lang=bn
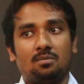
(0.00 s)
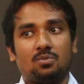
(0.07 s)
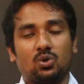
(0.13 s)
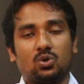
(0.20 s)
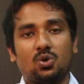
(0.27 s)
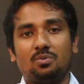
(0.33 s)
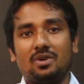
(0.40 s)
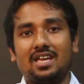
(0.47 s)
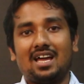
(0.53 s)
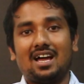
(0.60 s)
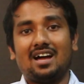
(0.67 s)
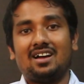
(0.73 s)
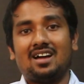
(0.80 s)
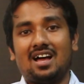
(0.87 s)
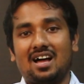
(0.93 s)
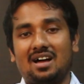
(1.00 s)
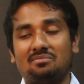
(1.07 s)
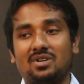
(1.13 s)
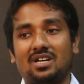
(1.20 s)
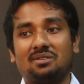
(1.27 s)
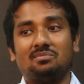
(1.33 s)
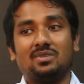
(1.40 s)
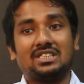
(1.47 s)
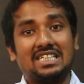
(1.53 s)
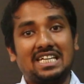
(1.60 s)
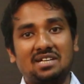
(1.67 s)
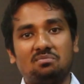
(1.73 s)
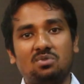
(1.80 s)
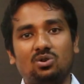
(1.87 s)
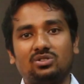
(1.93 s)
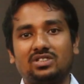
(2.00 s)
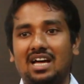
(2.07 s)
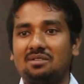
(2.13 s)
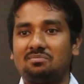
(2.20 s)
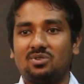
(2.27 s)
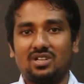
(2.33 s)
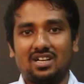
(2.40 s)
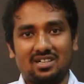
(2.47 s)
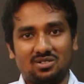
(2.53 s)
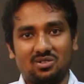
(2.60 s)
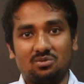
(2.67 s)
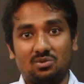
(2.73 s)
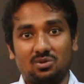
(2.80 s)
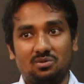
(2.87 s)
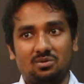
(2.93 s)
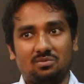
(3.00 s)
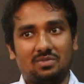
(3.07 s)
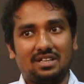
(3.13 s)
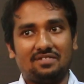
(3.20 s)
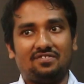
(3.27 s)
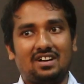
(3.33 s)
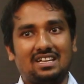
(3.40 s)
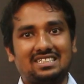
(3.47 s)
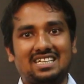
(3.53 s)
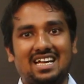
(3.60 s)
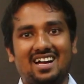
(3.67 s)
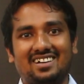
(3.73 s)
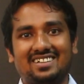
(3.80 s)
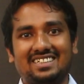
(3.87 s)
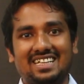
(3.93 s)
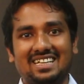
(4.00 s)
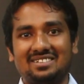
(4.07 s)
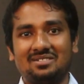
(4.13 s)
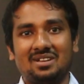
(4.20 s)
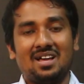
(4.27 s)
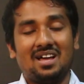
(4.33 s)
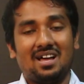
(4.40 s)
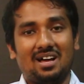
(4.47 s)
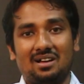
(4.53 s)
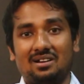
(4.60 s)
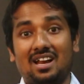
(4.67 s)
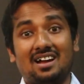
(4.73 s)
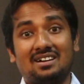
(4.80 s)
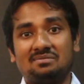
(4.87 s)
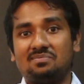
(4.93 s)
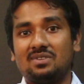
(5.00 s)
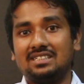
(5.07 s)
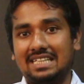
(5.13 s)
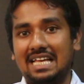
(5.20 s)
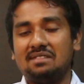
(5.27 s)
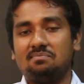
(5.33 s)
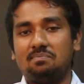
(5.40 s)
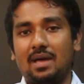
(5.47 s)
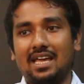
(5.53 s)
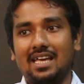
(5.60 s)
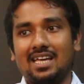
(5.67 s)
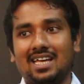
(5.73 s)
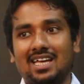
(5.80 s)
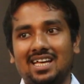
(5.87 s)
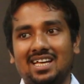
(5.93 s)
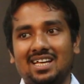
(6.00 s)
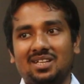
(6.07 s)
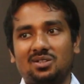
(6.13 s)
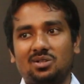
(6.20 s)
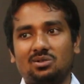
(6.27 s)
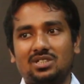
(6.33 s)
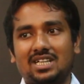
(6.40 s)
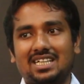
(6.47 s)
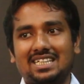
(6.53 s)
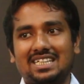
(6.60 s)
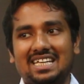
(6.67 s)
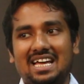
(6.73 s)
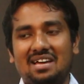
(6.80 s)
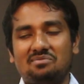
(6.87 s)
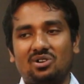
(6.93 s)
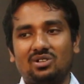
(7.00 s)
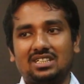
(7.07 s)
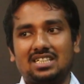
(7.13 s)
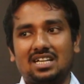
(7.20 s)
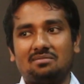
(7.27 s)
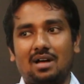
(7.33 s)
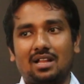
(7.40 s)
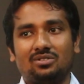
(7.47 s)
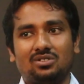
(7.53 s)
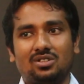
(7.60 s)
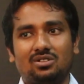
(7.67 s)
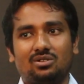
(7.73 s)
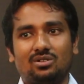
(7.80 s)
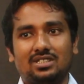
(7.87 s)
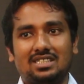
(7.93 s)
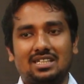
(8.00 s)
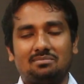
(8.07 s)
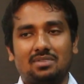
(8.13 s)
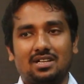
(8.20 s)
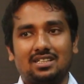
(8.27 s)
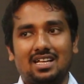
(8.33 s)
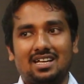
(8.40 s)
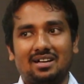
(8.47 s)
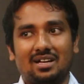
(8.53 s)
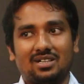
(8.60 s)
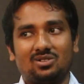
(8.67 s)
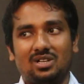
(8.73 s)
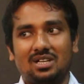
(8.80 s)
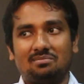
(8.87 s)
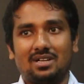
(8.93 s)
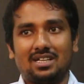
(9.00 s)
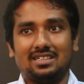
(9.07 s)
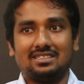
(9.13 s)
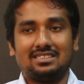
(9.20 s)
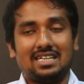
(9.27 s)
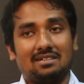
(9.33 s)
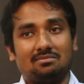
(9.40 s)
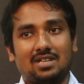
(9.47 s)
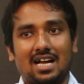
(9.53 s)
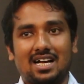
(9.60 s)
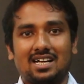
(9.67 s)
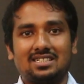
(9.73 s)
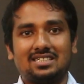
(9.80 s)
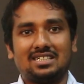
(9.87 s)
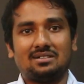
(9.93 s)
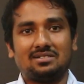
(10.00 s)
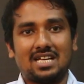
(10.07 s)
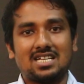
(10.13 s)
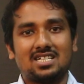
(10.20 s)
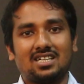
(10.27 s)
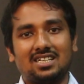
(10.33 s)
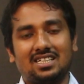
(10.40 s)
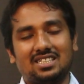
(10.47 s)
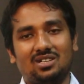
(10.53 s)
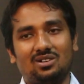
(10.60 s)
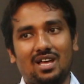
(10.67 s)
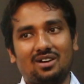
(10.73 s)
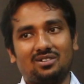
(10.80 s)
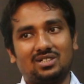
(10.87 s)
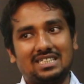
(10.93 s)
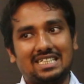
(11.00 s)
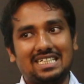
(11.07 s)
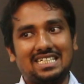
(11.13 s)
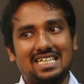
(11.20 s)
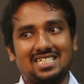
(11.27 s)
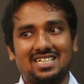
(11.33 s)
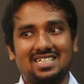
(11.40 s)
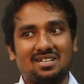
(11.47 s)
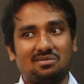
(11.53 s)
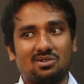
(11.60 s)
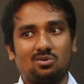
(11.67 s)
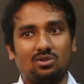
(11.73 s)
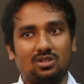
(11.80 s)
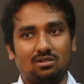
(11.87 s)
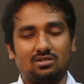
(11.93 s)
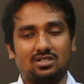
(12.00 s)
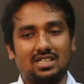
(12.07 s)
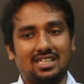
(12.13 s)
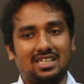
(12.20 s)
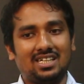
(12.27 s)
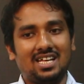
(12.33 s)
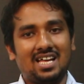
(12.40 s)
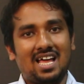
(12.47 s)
প্রথমে আমরা শিখবো তারপরে আর্ন করবো মানে ফার্স্ট আর্ন দেন লার্ন দেন পে তো সেটা দেখে আমি অনেকটা আনন্দিত হই যে না আসলে যেই টাকার যে টেনশনটা ছিল এখন আর সেই টেনশনটা আমার করতে হচ্ছে না